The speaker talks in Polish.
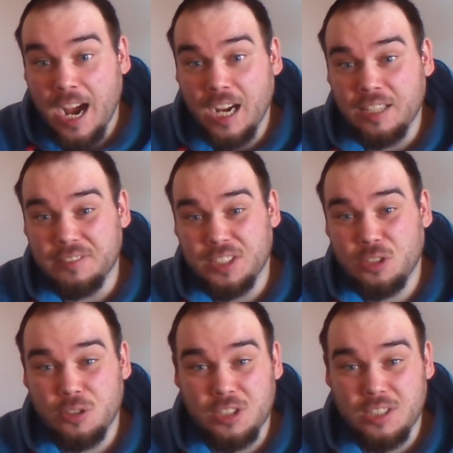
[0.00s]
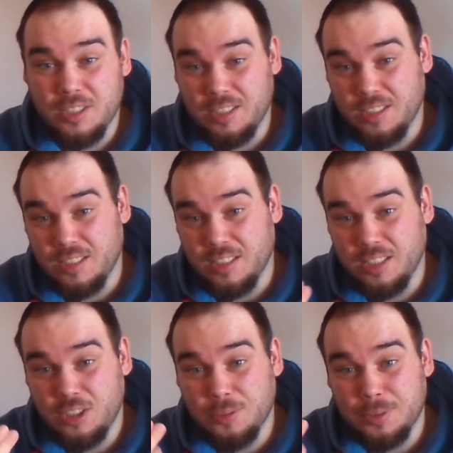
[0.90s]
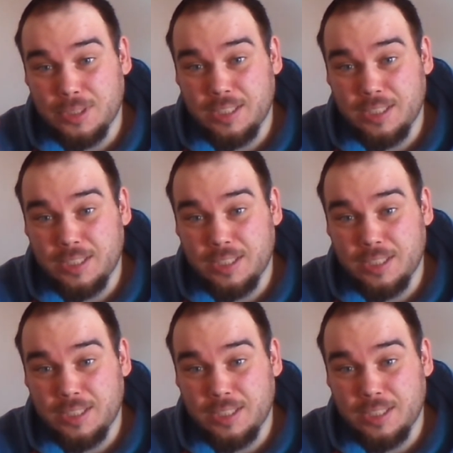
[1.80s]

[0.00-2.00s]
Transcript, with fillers: a inwestorzy e, liczą się